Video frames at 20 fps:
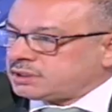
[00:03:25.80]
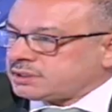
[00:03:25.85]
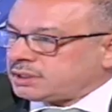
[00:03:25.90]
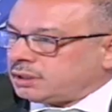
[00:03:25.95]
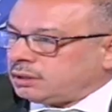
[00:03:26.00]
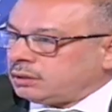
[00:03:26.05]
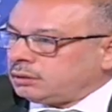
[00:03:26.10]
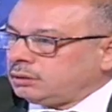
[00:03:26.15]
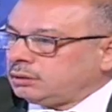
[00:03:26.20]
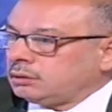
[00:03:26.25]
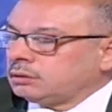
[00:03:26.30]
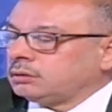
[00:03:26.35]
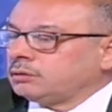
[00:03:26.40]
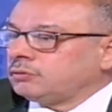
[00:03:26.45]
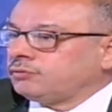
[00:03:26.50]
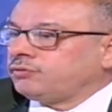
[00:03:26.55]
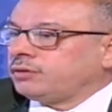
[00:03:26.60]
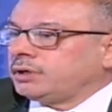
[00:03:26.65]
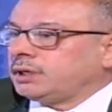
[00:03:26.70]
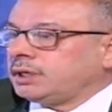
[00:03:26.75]
صح
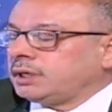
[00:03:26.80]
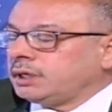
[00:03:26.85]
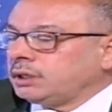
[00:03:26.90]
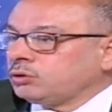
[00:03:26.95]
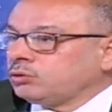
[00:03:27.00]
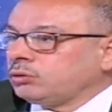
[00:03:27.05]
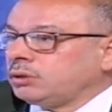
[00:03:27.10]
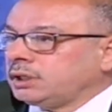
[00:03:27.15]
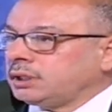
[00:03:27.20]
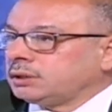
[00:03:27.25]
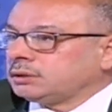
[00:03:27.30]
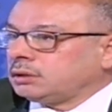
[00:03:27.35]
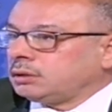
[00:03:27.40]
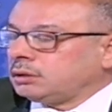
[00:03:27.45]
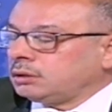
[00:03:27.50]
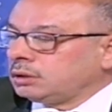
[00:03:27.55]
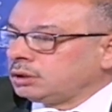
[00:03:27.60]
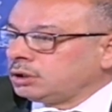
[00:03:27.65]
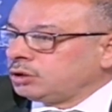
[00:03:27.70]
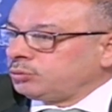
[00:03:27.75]
فهي
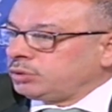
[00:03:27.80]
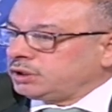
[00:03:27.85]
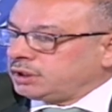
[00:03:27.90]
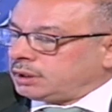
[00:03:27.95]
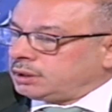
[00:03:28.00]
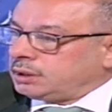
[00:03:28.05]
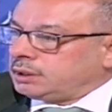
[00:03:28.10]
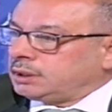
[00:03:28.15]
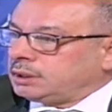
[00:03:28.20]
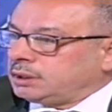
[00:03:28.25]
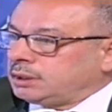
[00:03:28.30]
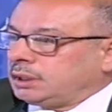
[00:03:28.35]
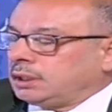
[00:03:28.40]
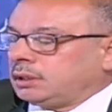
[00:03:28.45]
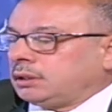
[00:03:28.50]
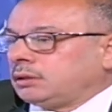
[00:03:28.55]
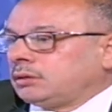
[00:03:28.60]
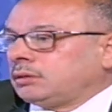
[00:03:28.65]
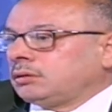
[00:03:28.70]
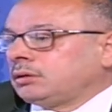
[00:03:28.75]
كلها بتؤدي
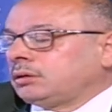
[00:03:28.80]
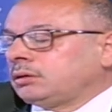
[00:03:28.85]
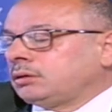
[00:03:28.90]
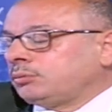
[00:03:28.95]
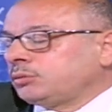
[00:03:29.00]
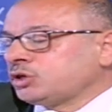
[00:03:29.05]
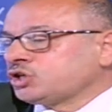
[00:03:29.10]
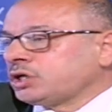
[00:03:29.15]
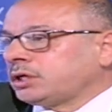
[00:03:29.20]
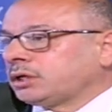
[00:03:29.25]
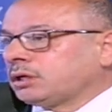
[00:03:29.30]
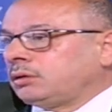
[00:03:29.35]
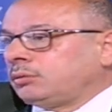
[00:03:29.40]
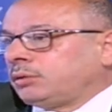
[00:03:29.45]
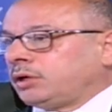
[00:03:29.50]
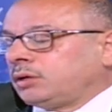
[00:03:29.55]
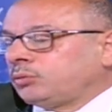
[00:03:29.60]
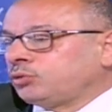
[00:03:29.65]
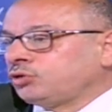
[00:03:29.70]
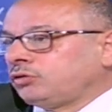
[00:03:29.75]
الى مشاكل
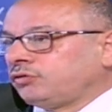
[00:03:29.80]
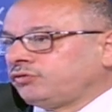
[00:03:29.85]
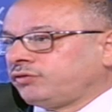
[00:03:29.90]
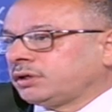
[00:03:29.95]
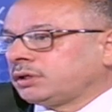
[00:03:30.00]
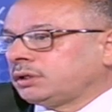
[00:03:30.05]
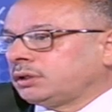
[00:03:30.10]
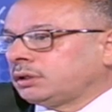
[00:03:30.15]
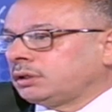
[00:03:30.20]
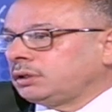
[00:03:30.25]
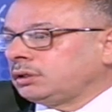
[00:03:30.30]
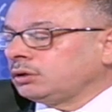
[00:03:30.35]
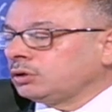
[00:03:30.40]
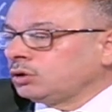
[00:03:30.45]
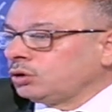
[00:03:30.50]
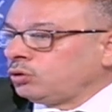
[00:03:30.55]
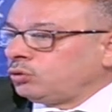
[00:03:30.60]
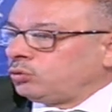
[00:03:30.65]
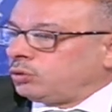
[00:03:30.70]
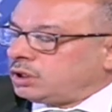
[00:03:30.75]
بالعمود الفقري
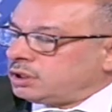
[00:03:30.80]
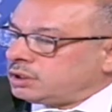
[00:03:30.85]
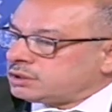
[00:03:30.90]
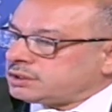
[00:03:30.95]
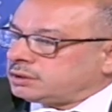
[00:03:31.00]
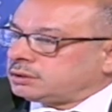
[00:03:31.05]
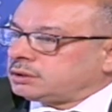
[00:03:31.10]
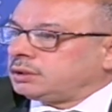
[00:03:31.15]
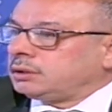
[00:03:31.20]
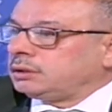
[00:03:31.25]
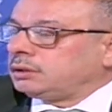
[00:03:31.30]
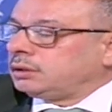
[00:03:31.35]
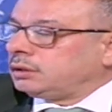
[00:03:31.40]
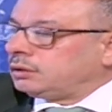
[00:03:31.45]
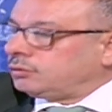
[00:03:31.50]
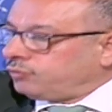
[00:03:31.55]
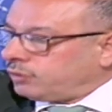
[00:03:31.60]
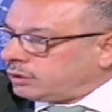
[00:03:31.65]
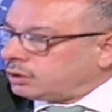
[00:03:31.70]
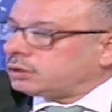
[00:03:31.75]
وخاصه
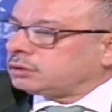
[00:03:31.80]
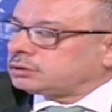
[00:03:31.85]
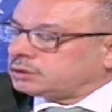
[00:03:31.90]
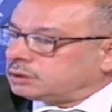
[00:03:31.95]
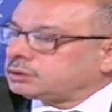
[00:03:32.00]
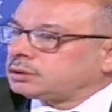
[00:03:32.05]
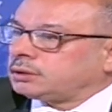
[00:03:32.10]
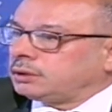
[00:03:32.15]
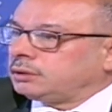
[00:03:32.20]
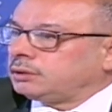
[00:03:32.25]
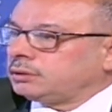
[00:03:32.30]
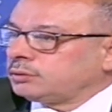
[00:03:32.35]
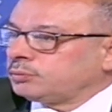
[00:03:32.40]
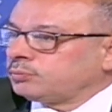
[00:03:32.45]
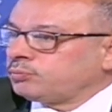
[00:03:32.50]
الفقرات القطنيه